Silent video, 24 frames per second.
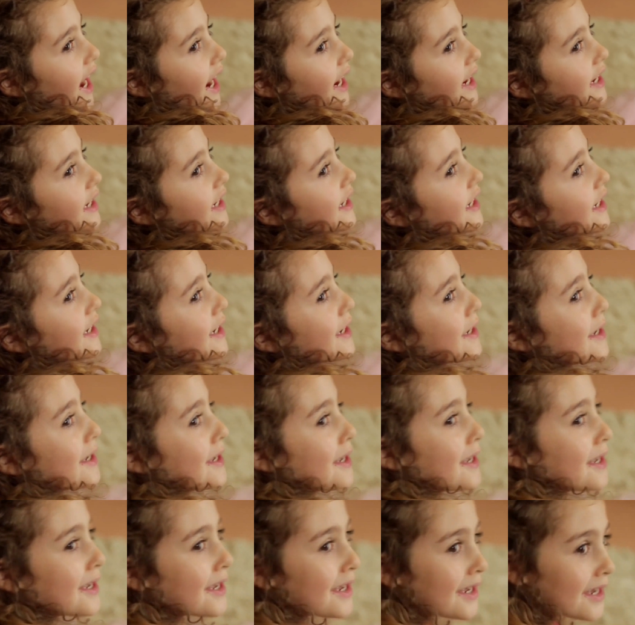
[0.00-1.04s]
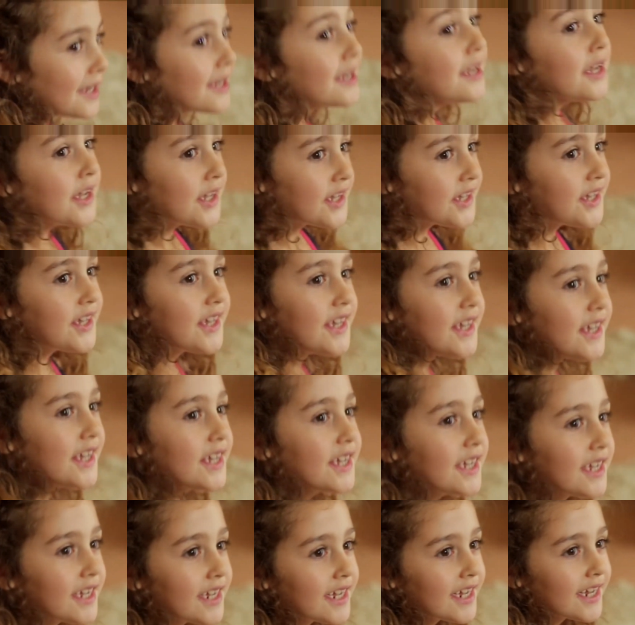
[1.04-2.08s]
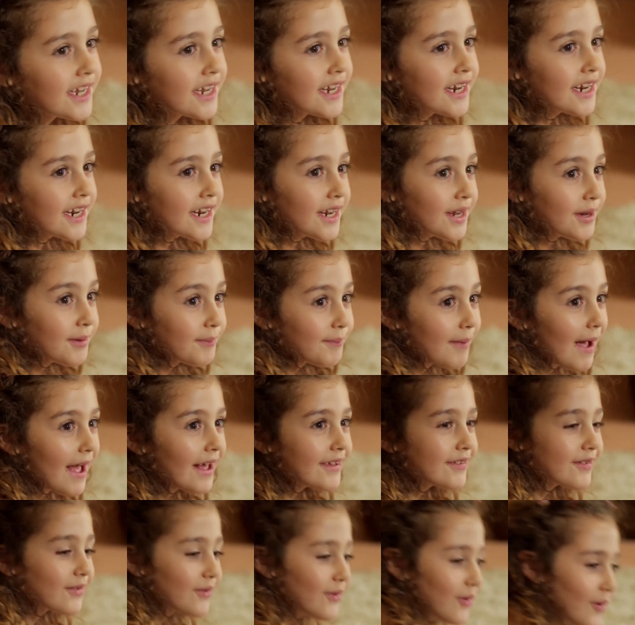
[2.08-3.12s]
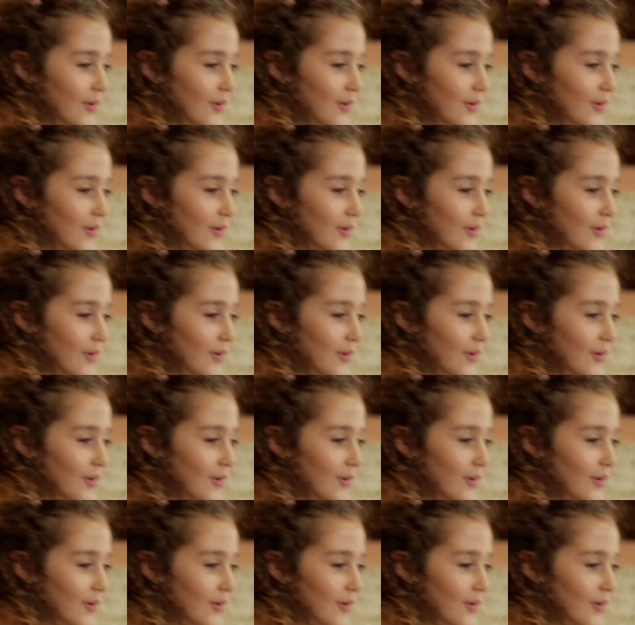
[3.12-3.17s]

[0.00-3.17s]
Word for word: là. Faut que je vienne Pourquoi Parce